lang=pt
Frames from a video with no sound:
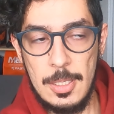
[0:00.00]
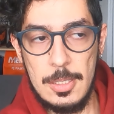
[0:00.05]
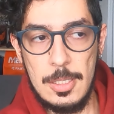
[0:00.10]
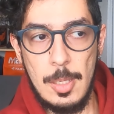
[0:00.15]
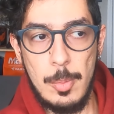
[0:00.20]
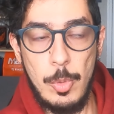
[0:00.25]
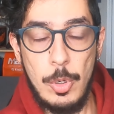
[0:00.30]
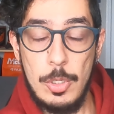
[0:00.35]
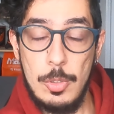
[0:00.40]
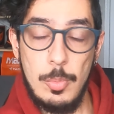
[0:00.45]

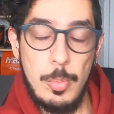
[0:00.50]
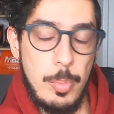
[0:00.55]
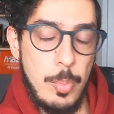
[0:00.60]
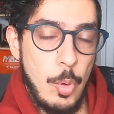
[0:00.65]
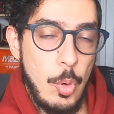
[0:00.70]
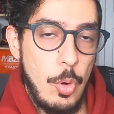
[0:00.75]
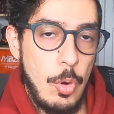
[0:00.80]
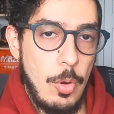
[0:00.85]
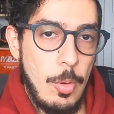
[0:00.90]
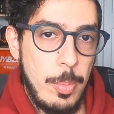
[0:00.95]
Demora um
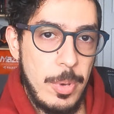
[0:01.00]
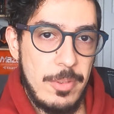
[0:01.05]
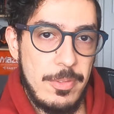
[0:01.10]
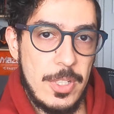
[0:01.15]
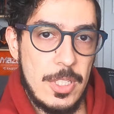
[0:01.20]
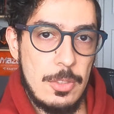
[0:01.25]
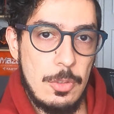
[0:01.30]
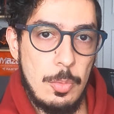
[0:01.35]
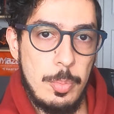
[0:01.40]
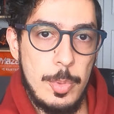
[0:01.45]
pouco para
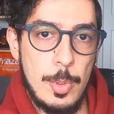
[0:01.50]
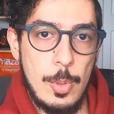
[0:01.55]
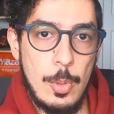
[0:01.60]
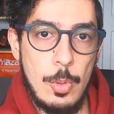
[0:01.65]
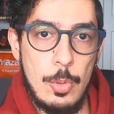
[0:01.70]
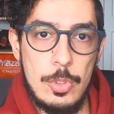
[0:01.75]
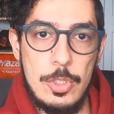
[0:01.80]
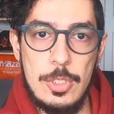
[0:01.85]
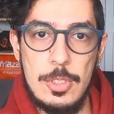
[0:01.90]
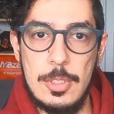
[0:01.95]
fazer o
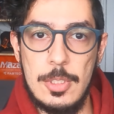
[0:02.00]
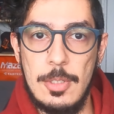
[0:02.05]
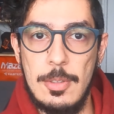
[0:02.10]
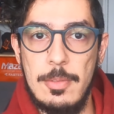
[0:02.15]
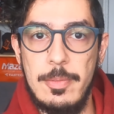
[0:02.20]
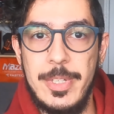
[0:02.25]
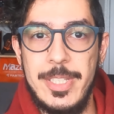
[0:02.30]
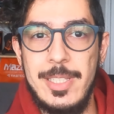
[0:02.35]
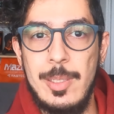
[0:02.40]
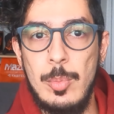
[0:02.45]
upload,
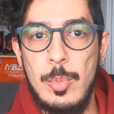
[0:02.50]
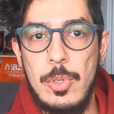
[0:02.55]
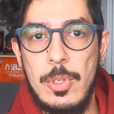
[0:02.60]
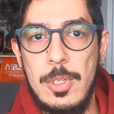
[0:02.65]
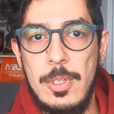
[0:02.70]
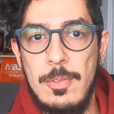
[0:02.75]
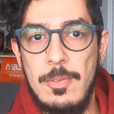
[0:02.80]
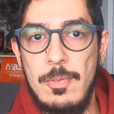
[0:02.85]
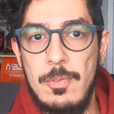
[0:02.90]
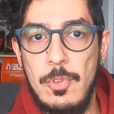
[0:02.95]
então vai
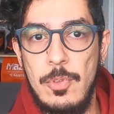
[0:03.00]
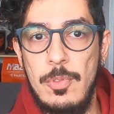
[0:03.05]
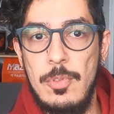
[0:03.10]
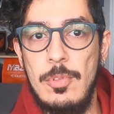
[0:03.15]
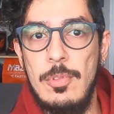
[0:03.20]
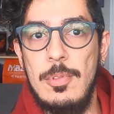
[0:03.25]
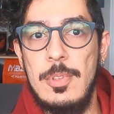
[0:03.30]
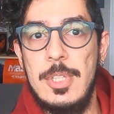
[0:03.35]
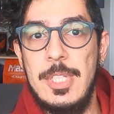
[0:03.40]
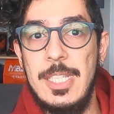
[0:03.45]
demorar,
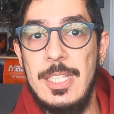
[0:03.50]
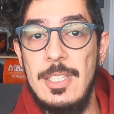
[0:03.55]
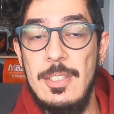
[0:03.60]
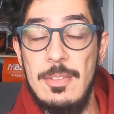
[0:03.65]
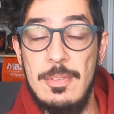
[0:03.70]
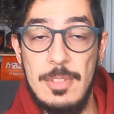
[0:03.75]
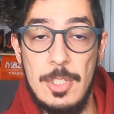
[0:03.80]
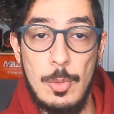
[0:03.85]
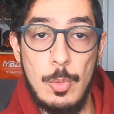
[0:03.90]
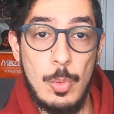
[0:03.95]
vou ter que
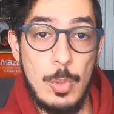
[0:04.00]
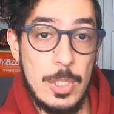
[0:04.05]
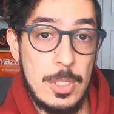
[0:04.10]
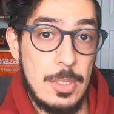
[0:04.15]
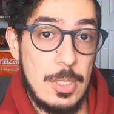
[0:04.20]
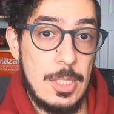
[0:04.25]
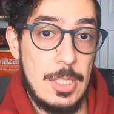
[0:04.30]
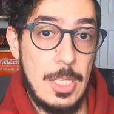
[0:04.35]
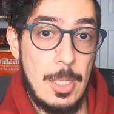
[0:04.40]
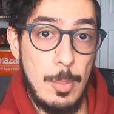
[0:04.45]
ver o
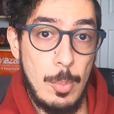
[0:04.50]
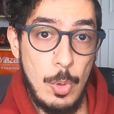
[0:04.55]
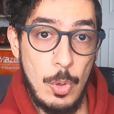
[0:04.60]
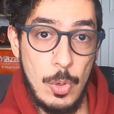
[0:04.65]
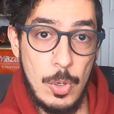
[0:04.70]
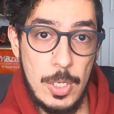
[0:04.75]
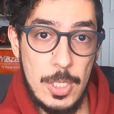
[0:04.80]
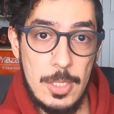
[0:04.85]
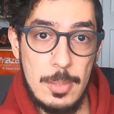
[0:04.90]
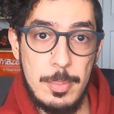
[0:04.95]
quanto que
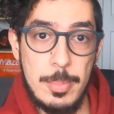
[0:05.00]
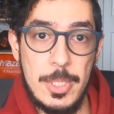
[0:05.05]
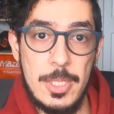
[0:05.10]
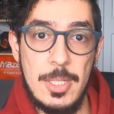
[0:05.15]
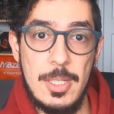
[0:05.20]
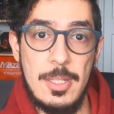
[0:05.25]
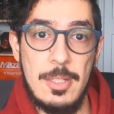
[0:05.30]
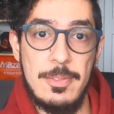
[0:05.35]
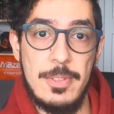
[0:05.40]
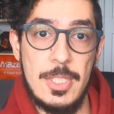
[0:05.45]
demora
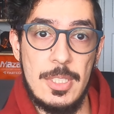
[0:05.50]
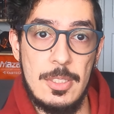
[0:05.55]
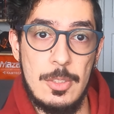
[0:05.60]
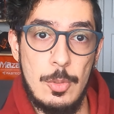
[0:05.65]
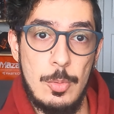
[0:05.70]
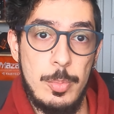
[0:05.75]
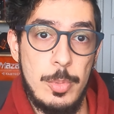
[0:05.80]
para fazer o